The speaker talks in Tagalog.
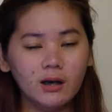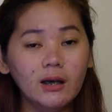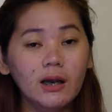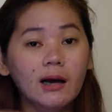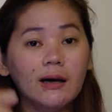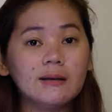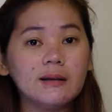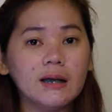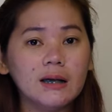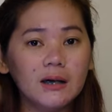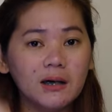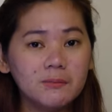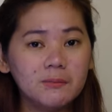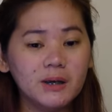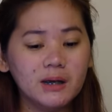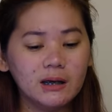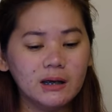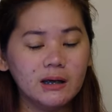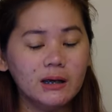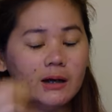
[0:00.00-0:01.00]
Kailangan talaga
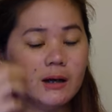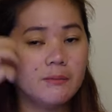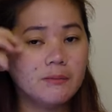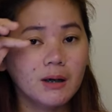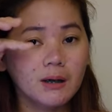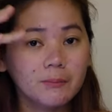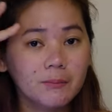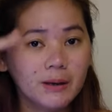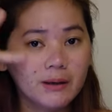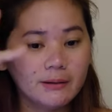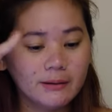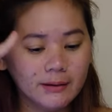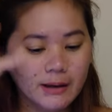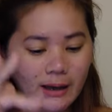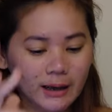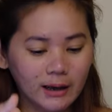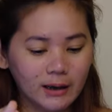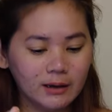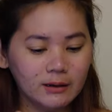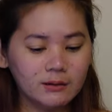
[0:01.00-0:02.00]
magaling ka
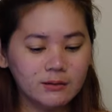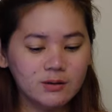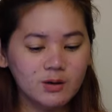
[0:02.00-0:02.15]
mag-maintain.